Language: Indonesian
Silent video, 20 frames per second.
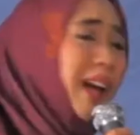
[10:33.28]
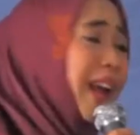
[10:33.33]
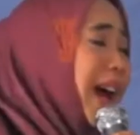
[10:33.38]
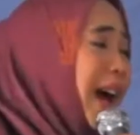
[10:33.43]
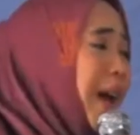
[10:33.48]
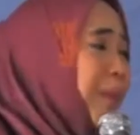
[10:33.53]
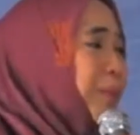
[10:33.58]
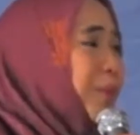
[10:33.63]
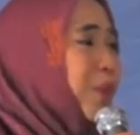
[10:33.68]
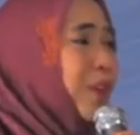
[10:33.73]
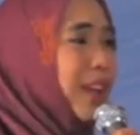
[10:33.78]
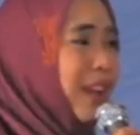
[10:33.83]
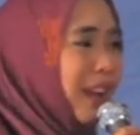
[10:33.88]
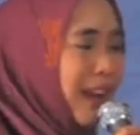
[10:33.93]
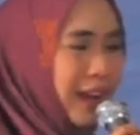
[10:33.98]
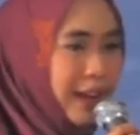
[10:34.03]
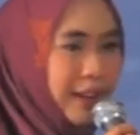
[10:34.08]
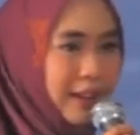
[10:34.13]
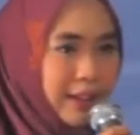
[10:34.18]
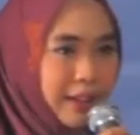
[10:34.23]
Allah,
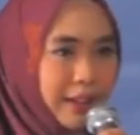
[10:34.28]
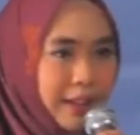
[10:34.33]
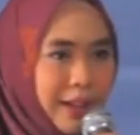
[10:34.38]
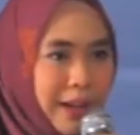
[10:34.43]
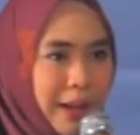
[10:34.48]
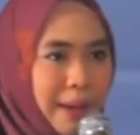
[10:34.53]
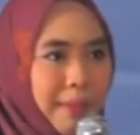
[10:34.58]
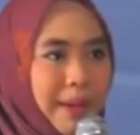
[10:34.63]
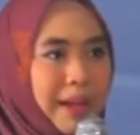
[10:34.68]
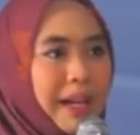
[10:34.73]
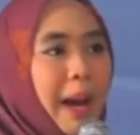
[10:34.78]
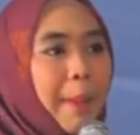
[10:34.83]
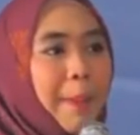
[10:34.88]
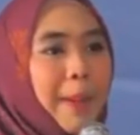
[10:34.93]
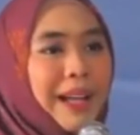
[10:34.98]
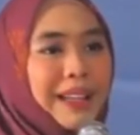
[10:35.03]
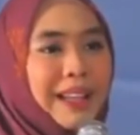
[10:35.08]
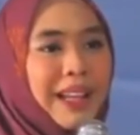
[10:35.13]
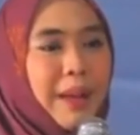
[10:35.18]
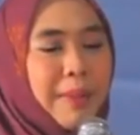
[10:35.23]
Alhamdulillah. Maka apa
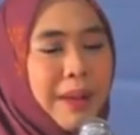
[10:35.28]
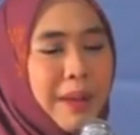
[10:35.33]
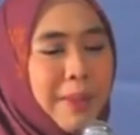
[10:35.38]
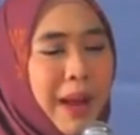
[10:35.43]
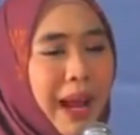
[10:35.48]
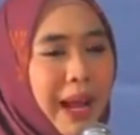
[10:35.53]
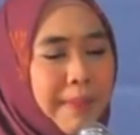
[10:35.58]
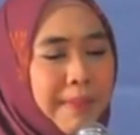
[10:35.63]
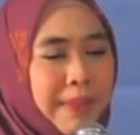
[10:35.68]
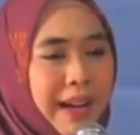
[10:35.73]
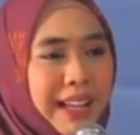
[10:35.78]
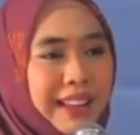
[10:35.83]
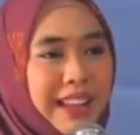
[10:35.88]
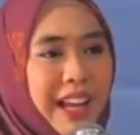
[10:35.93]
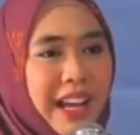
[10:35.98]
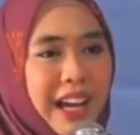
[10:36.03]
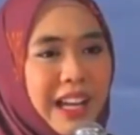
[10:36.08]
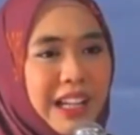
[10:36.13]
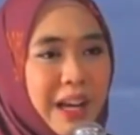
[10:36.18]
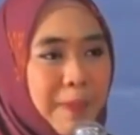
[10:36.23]
kata Nabi Ibrahim?
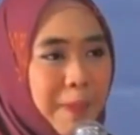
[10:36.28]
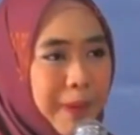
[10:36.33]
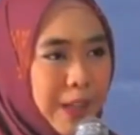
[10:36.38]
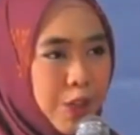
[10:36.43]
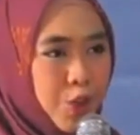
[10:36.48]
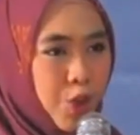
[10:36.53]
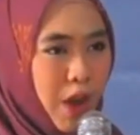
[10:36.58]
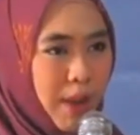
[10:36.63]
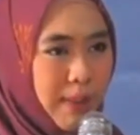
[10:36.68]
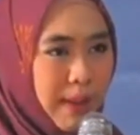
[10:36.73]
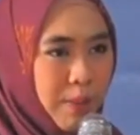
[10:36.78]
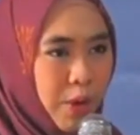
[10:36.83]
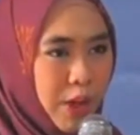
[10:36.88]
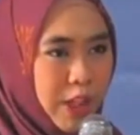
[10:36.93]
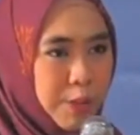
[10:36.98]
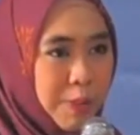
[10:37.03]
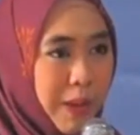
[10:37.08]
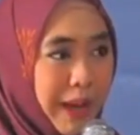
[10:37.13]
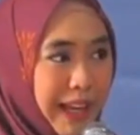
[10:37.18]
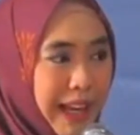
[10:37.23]
Katakan kepada suamimu
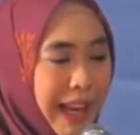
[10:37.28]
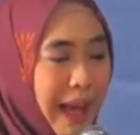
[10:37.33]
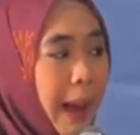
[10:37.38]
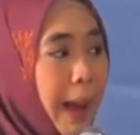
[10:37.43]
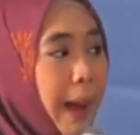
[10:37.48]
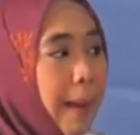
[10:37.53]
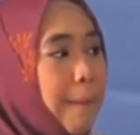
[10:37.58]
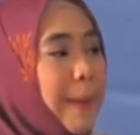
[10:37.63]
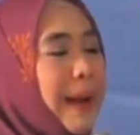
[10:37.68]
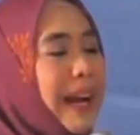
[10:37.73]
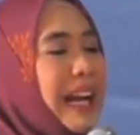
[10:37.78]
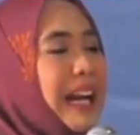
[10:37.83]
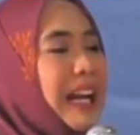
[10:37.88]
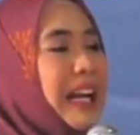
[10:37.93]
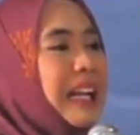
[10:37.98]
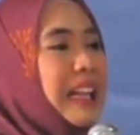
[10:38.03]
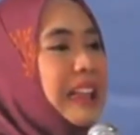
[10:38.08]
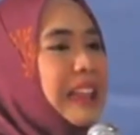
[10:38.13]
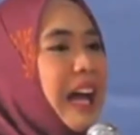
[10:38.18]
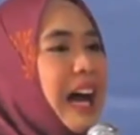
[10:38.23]
Ismail,
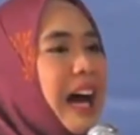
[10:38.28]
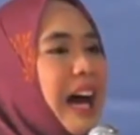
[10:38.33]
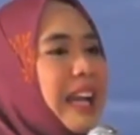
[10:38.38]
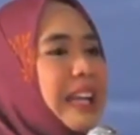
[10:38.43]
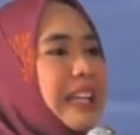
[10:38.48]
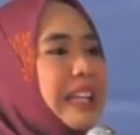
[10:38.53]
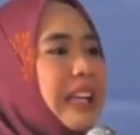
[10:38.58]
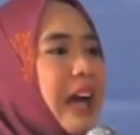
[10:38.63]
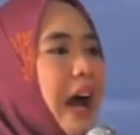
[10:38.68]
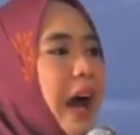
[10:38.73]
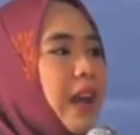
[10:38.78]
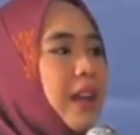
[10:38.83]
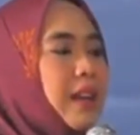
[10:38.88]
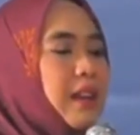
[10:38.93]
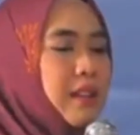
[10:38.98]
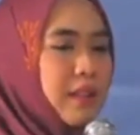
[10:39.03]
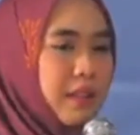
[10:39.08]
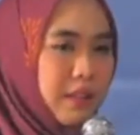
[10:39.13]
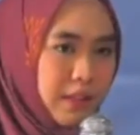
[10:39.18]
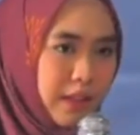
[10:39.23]

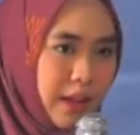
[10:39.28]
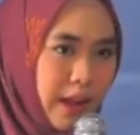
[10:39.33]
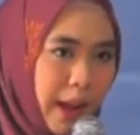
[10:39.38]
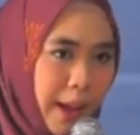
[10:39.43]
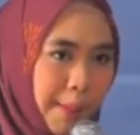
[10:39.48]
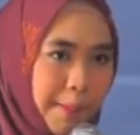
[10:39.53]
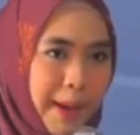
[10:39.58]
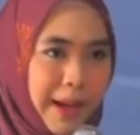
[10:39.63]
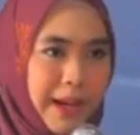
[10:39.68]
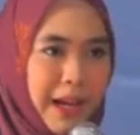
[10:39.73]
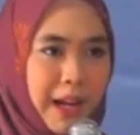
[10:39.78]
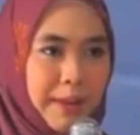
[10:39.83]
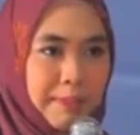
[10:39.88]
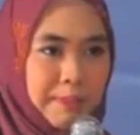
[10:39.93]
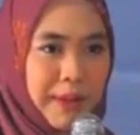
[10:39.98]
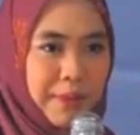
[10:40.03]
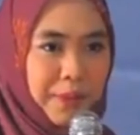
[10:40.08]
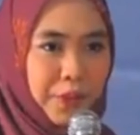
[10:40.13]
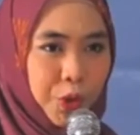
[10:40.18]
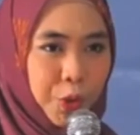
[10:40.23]
pertahankan pagar
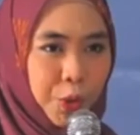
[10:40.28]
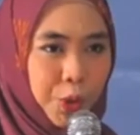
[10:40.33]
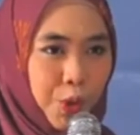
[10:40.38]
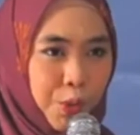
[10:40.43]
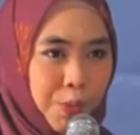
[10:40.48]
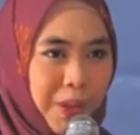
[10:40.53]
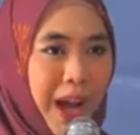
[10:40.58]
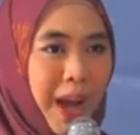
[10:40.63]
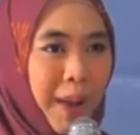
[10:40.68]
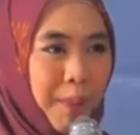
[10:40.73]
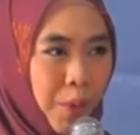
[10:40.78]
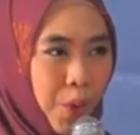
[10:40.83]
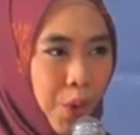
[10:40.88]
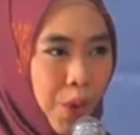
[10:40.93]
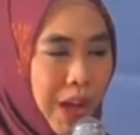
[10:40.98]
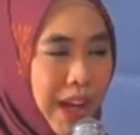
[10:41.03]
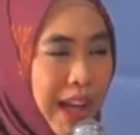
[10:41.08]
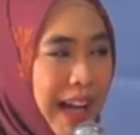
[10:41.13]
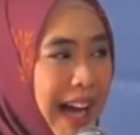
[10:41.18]
pintu rumahmu.